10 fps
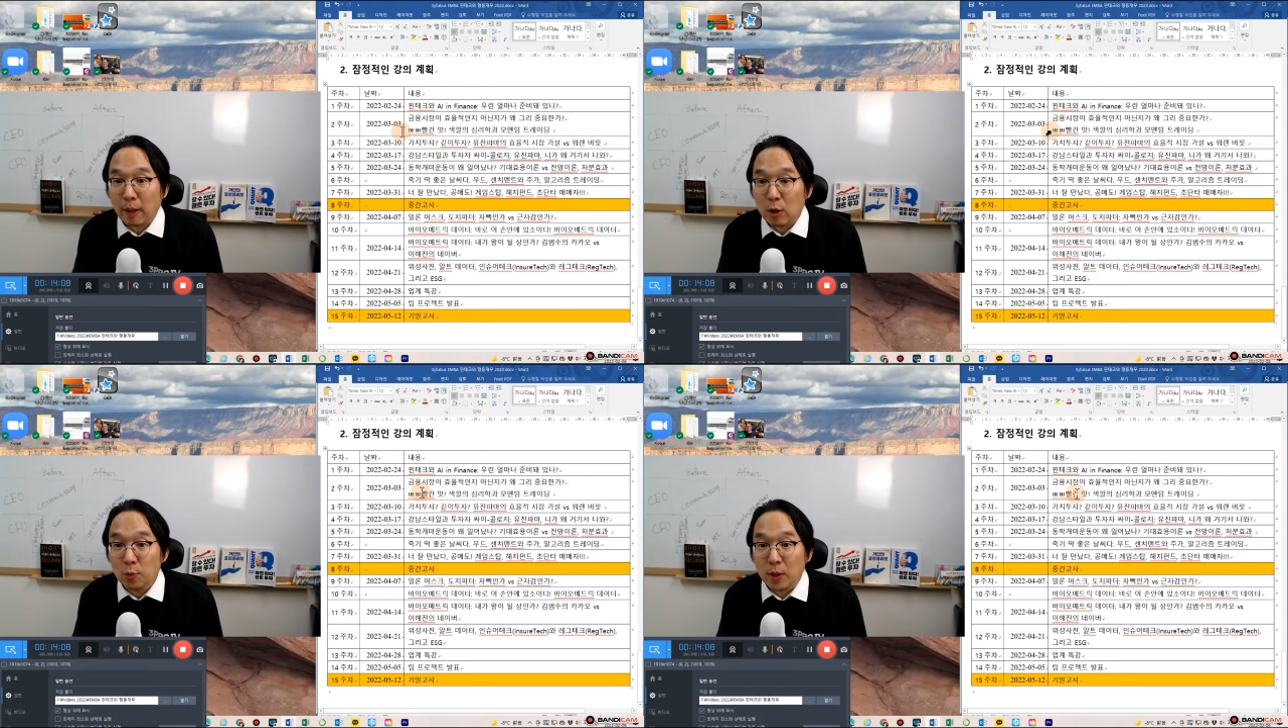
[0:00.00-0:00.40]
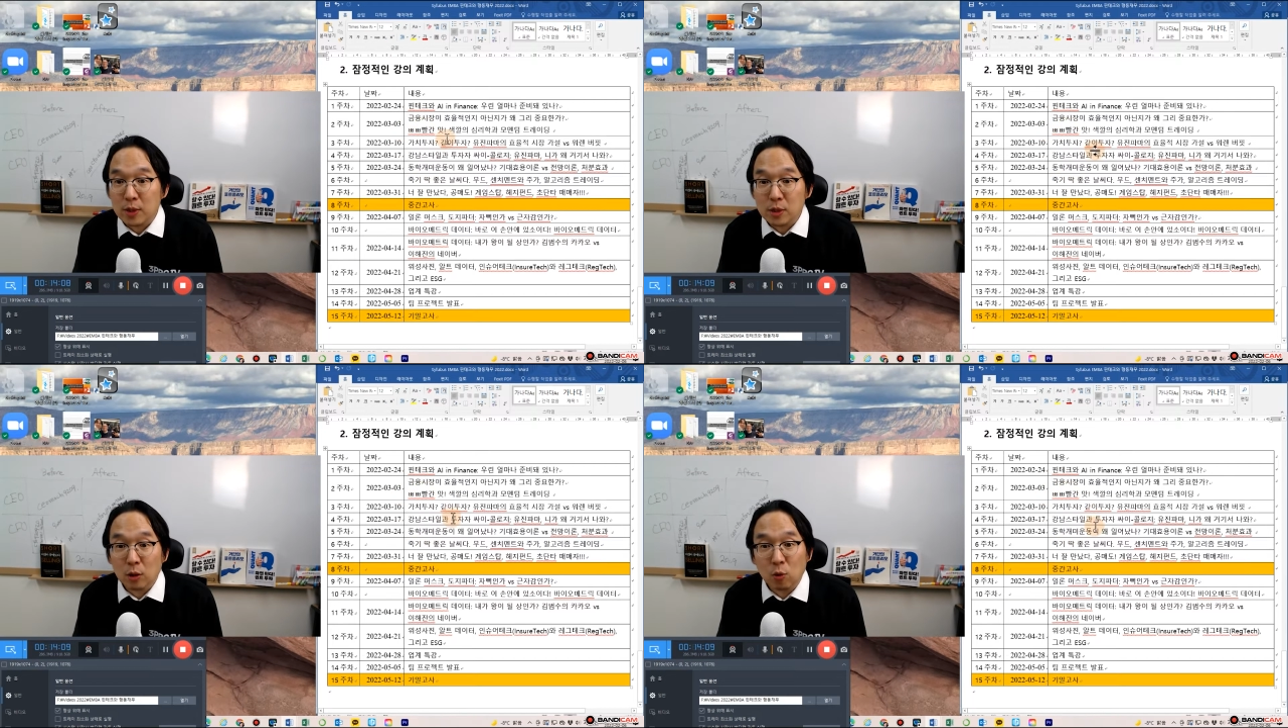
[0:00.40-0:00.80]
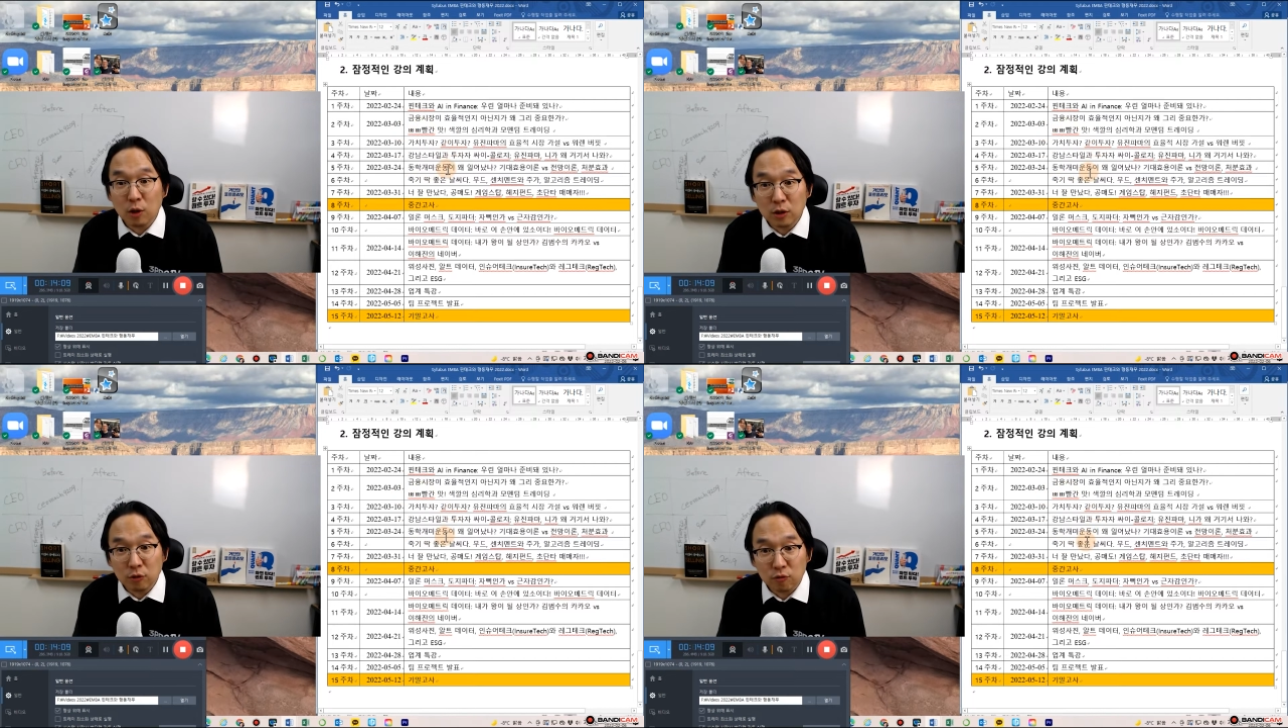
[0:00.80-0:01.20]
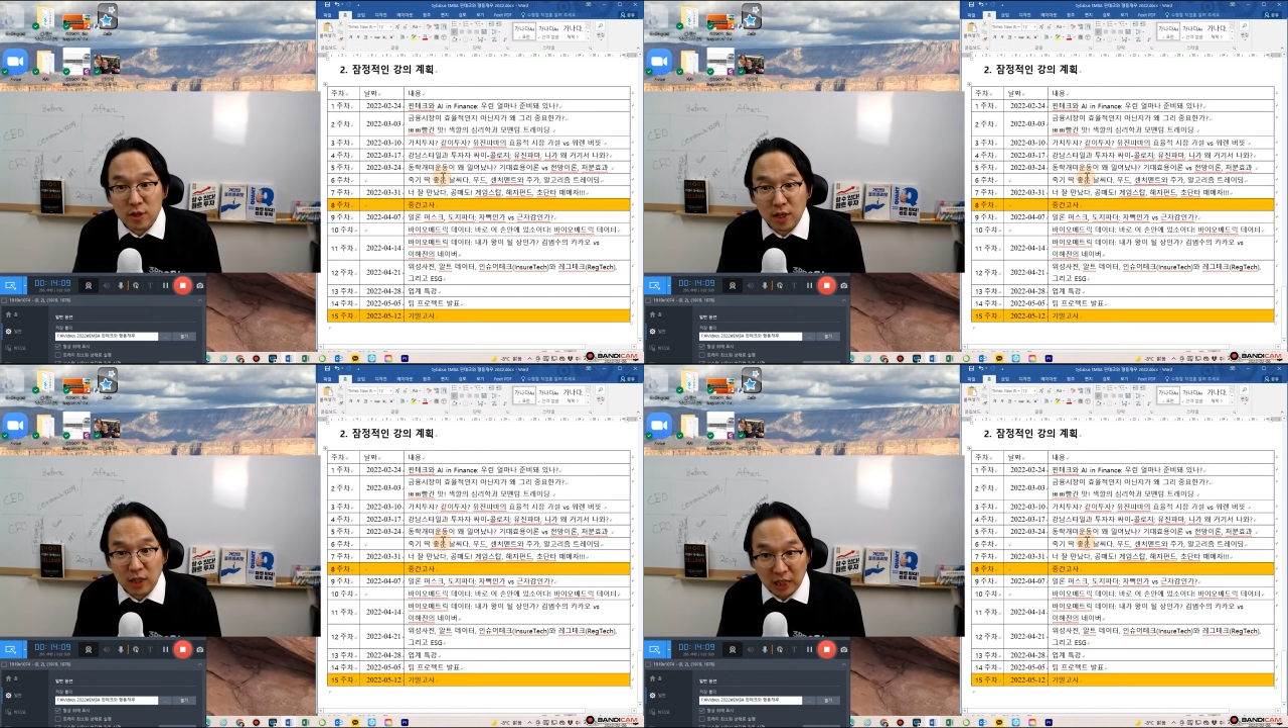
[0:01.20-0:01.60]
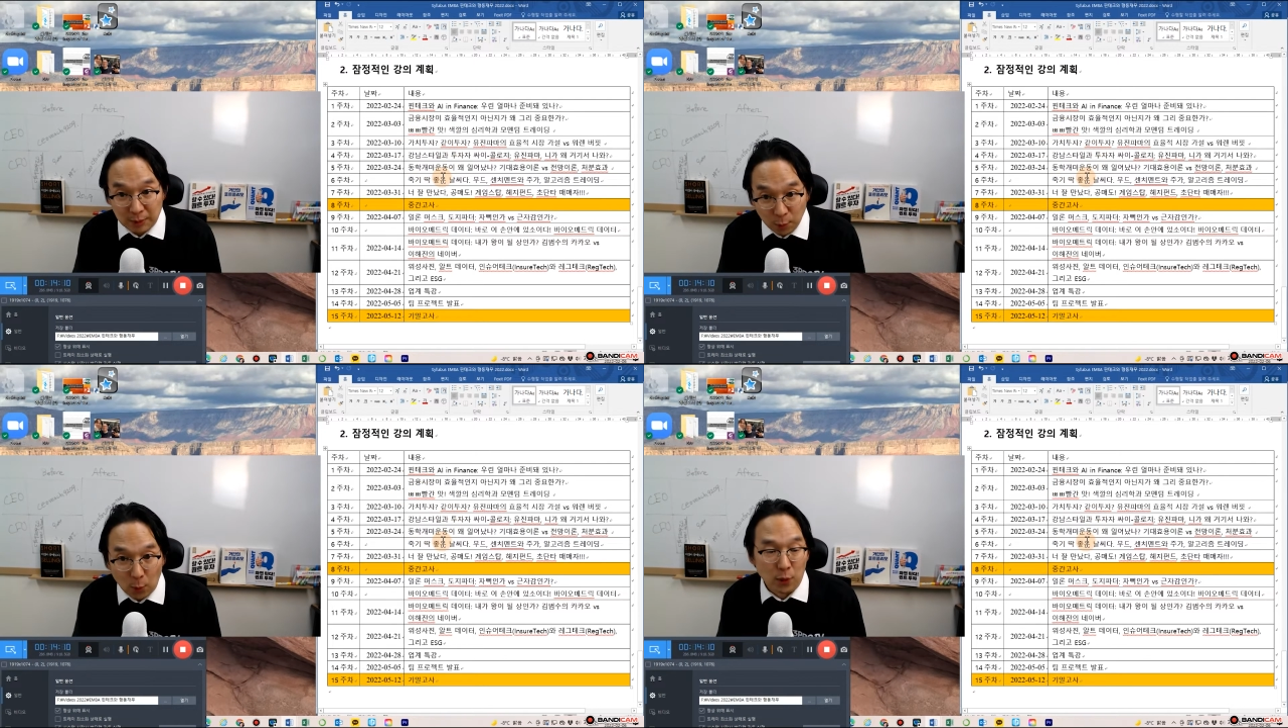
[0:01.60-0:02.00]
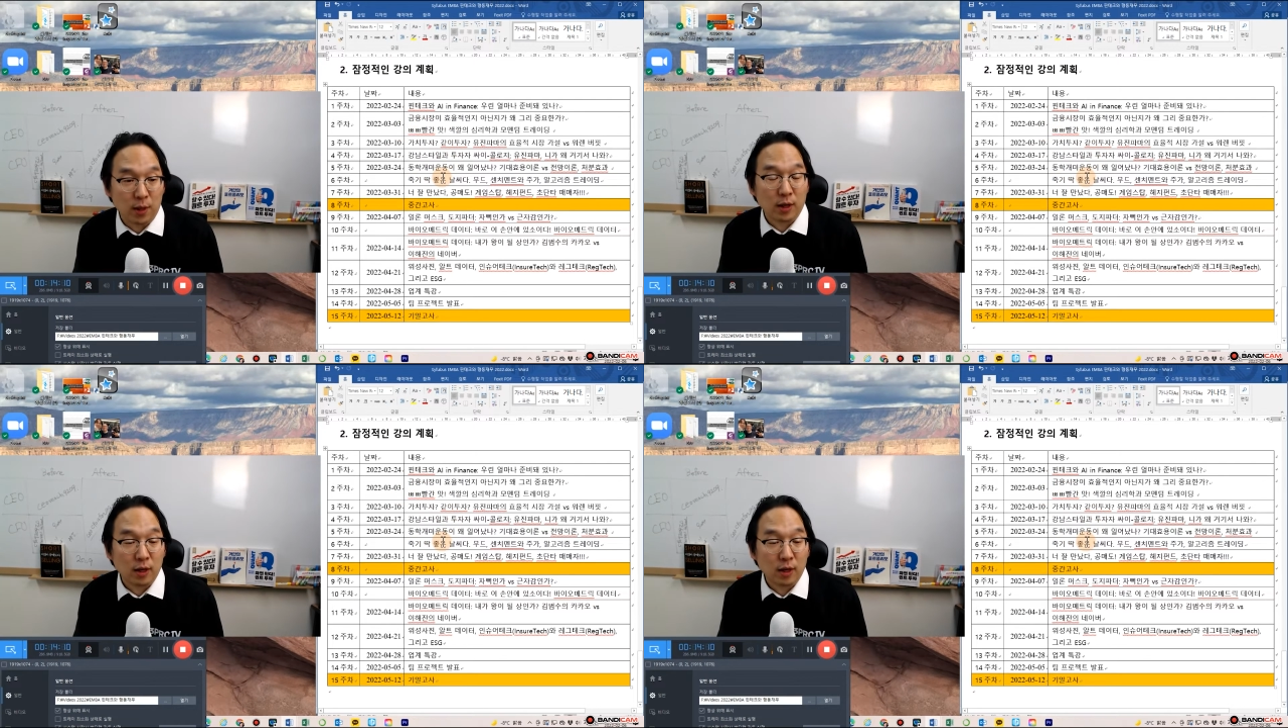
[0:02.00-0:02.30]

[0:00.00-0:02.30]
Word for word: 배우면서 퀀트 투자의 기본